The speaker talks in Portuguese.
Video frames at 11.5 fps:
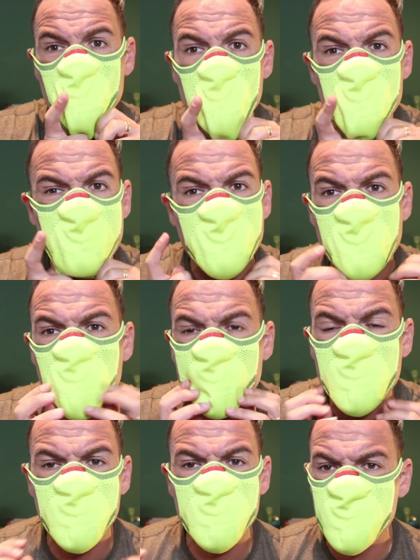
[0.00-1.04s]
não senti nenhum
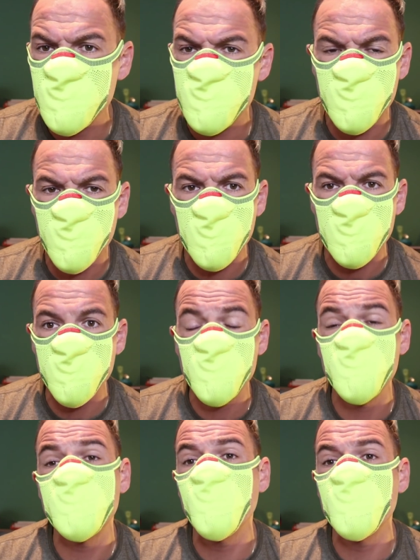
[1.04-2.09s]
tipo de
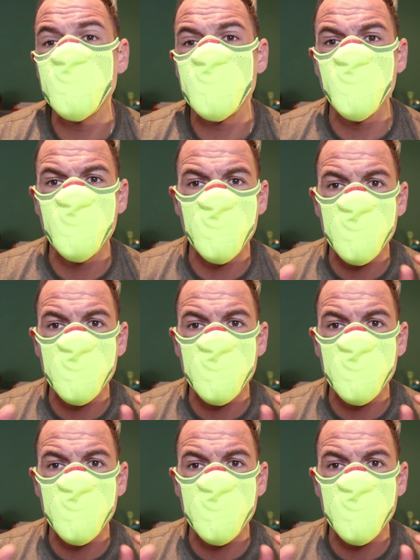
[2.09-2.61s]
sufocamento e tem um lance muito